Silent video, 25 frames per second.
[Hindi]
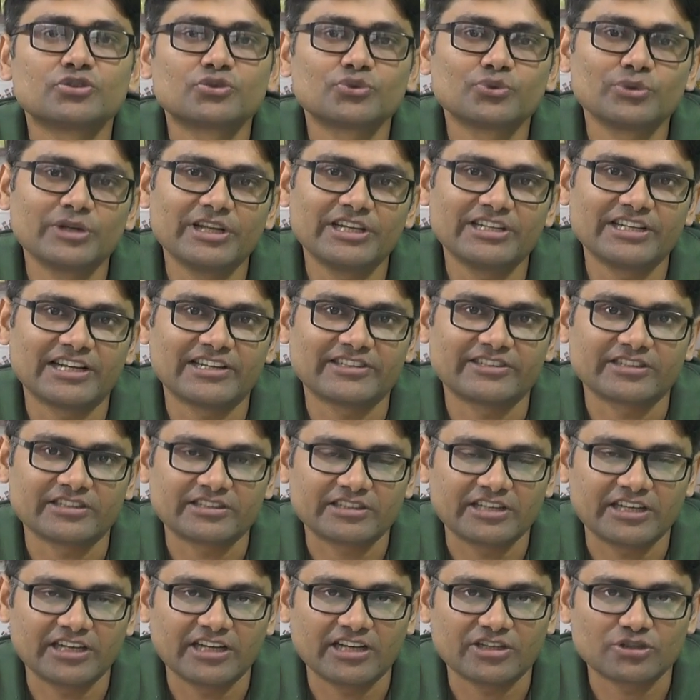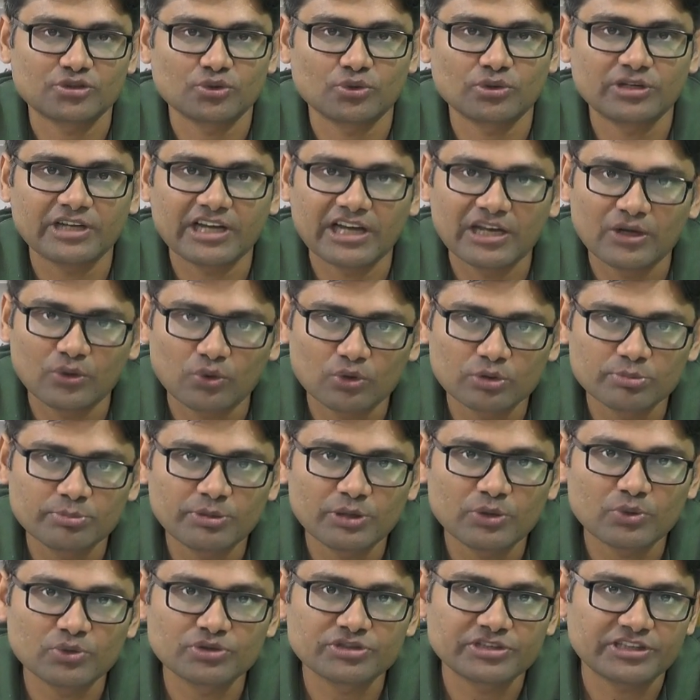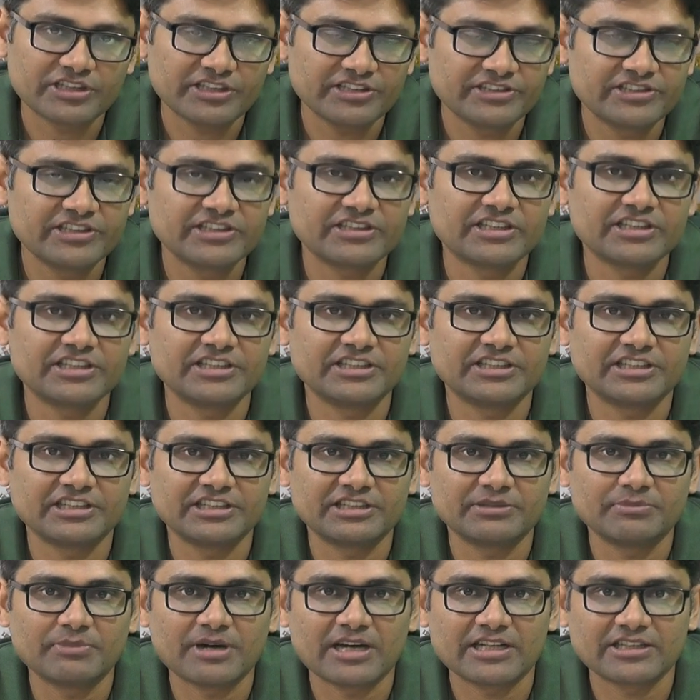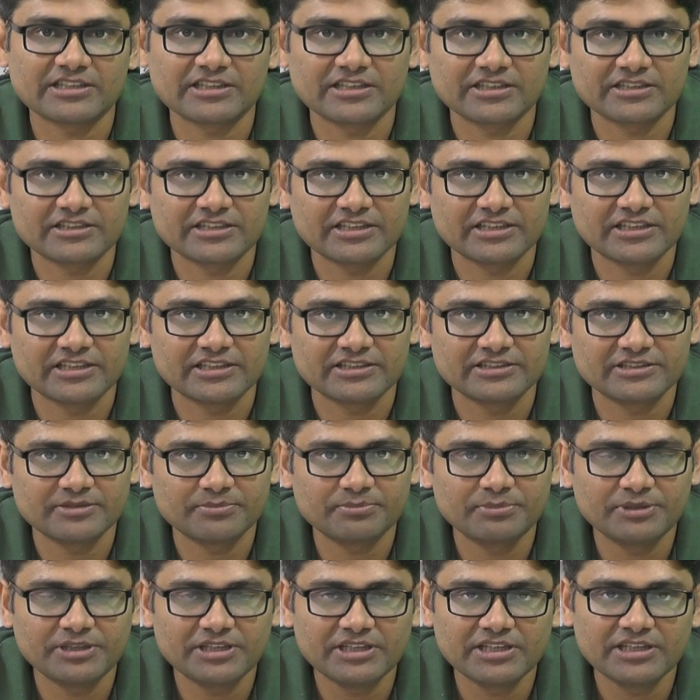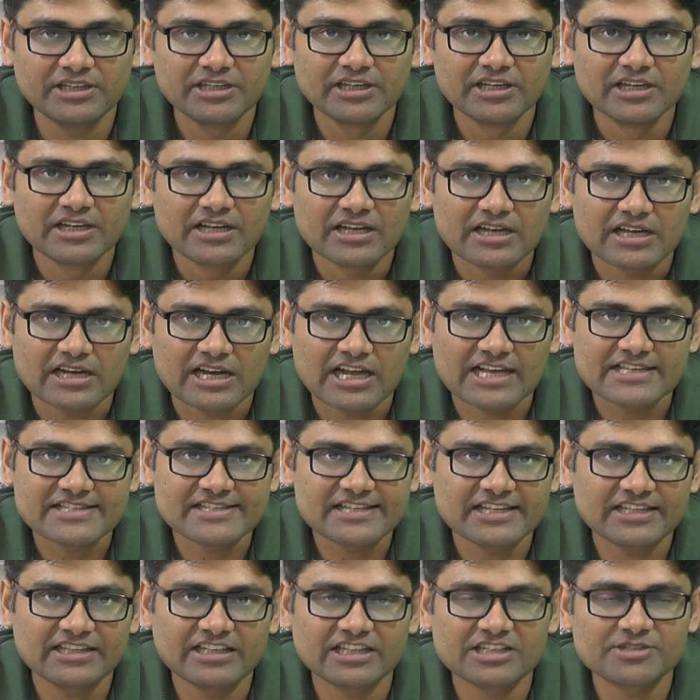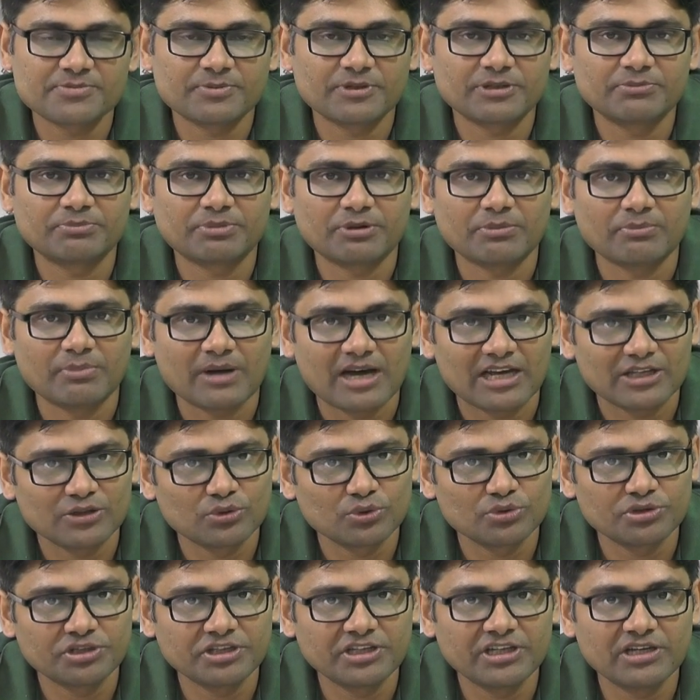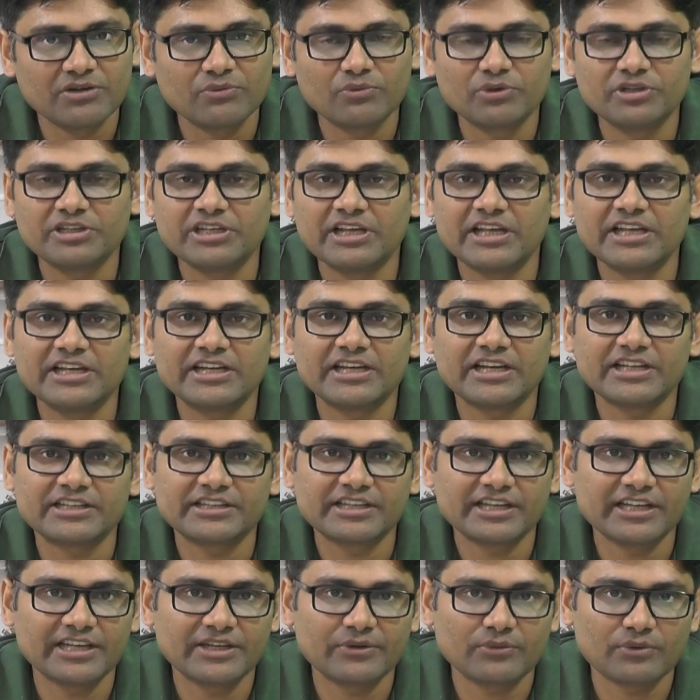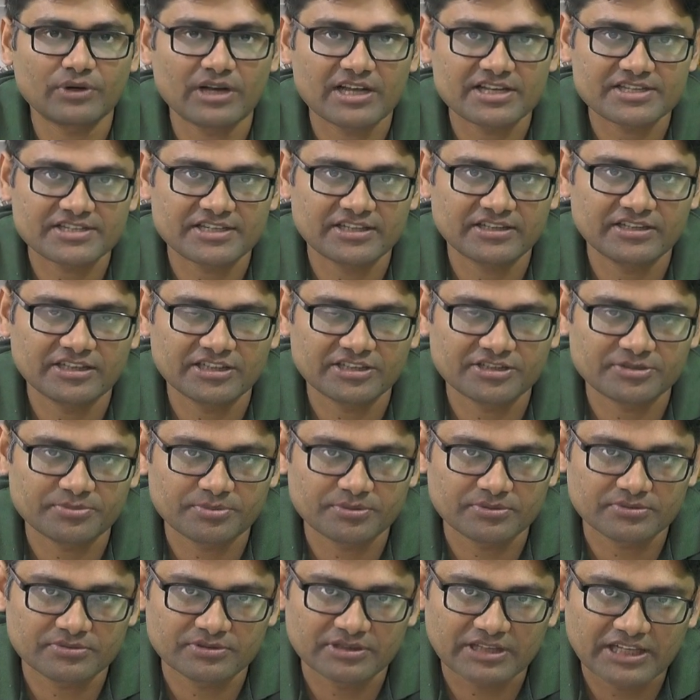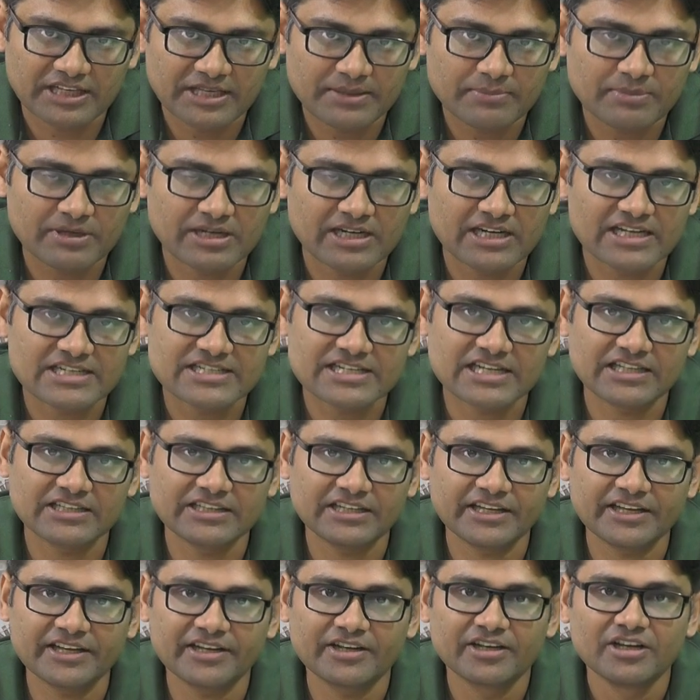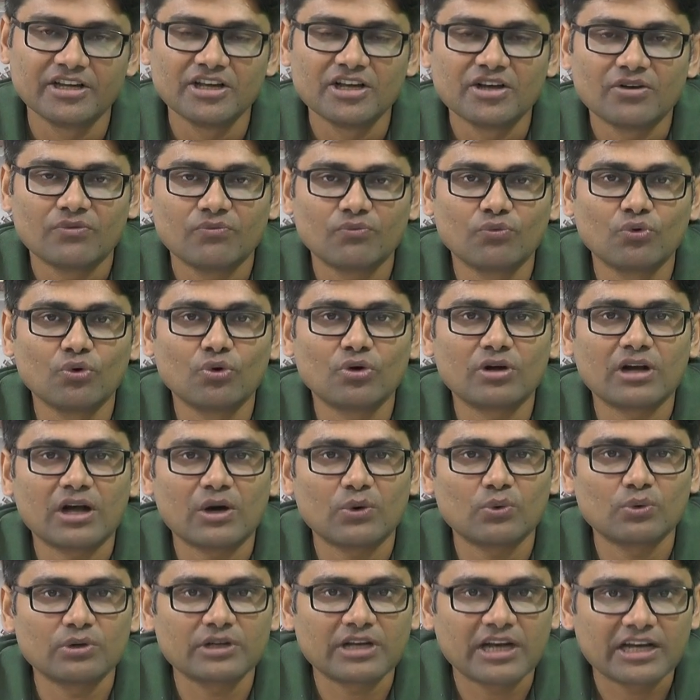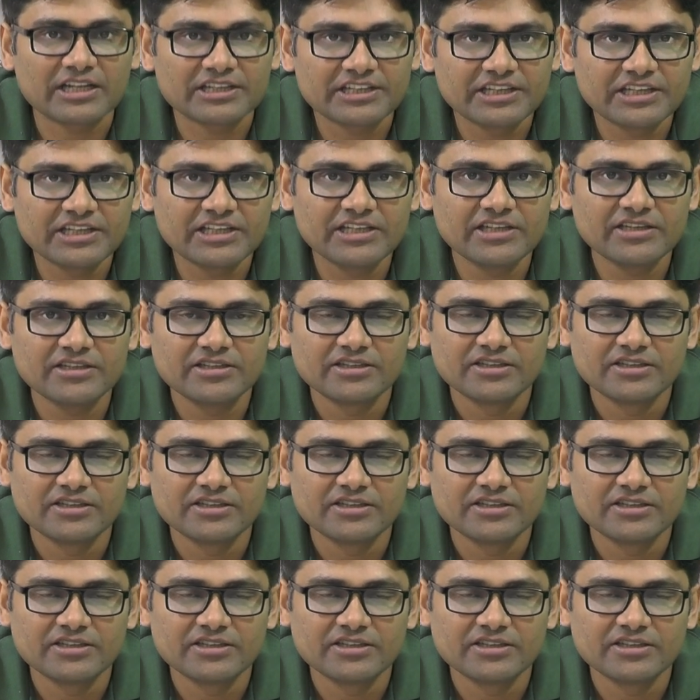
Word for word: सुने जा सकते हैं अशोक गहलोत भी कुछ इसी तरीके की बात करते हैं जब भी राष्ट्रीय अध्यक्ष पद पर बात होती है वो यही कहते हैं कि वो राष्ट्रीय अध्यक्ष पद नहीं बनना चाहते हैं वो राहुल गांधी